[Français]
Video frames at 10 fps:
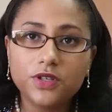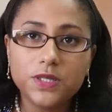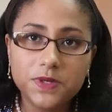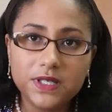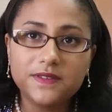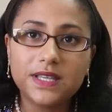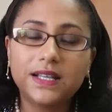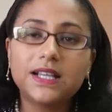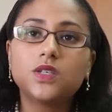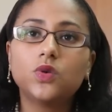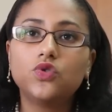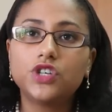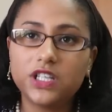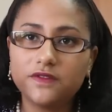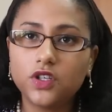dispositif s'adresse aux
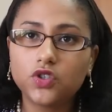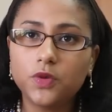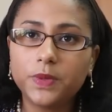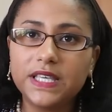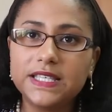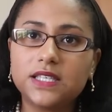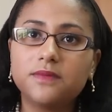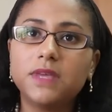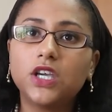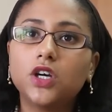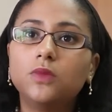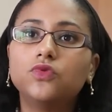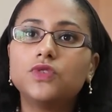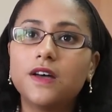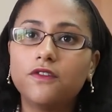chefs d'entreprise, mais comme
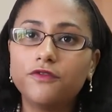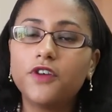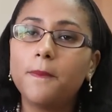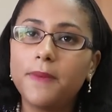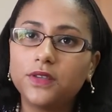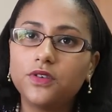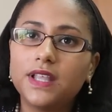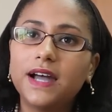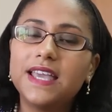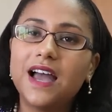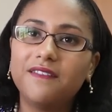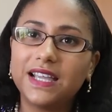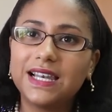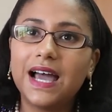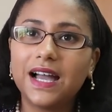nous avons fait un partenariat avec
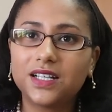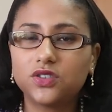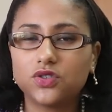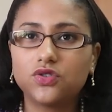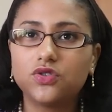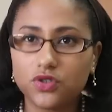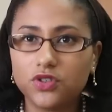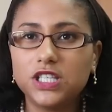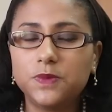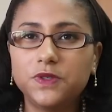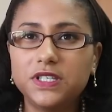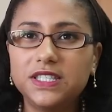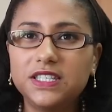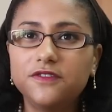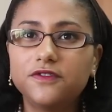l'ARACT sur ce
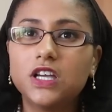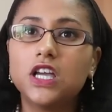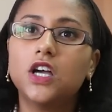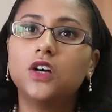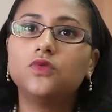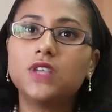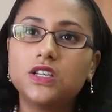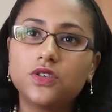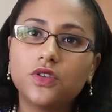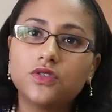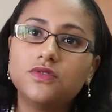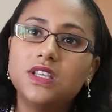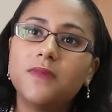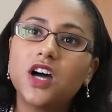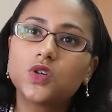dispositif, nous agissons dans une démarche